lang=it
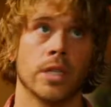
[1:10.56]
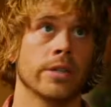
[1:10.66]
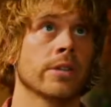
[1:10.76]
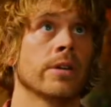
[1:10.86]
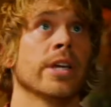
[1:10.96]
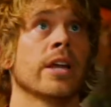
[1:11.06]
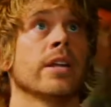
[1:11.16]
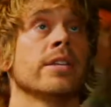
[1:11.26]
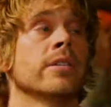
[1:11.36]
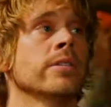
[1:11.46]
Beh, aveva
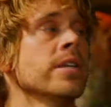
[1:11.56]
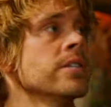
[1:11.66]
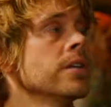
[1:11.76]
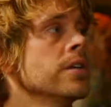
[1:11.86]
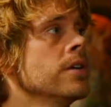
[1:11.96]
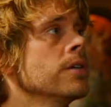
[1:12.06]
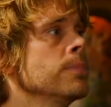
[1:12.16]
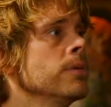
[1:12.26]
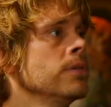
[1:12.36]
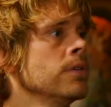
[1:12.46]
già un roseo
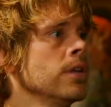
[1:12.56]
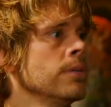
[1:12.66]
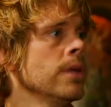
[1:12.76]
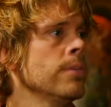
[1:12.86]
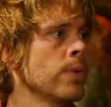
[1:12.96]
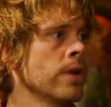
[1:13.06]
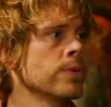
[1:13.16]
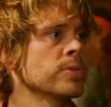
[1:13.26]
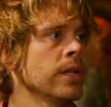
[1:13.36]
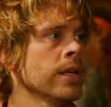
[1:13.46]
futuro. Forse
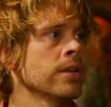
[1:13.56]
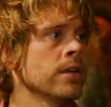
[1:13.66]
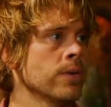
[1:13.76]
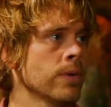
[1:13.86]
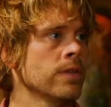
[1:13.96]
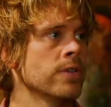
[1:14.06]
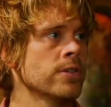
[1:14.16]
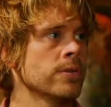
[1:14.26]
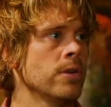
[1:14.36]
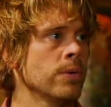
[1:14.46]
voleva darlo via per
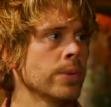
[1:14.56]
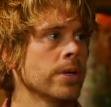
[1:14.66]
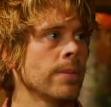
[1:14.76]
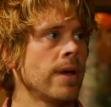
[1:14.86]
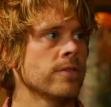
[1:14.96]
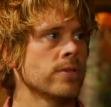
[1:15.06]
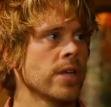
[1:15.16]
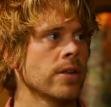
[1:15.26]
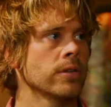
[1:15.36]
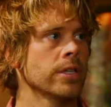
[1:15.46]
evitare qualunque futuro
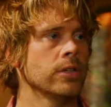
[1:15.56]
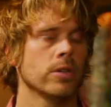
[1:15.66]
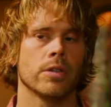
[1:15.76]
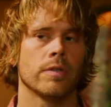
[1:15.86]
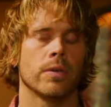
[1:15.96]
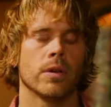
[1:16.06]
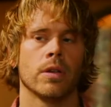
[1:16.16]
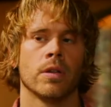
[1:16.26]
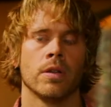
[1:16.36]
problema a Sander.